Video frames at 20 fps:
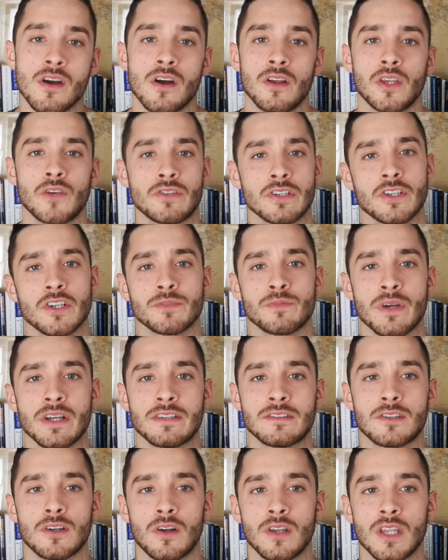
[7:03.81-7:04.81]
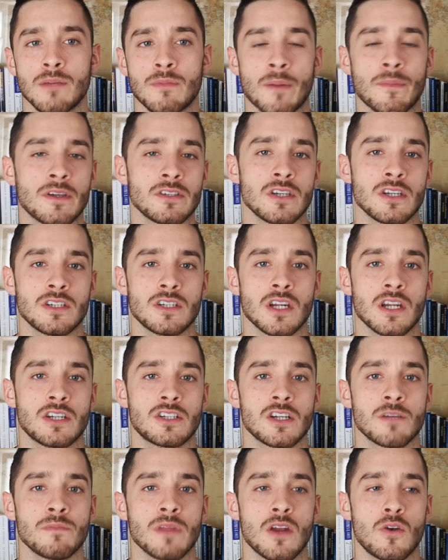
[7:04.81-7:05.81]
To wszystko z mojej strony. Mam nadzieję, że
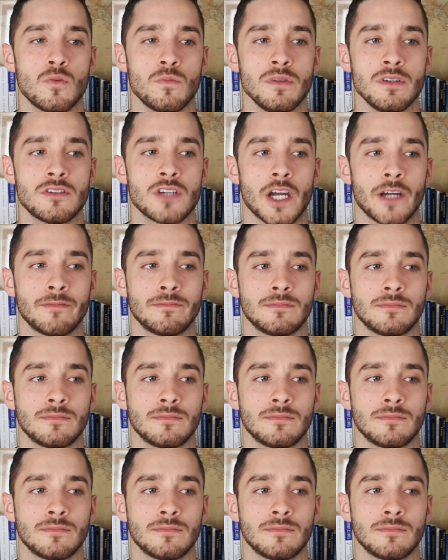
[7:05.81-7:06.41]
jeszcze mnie lubicie.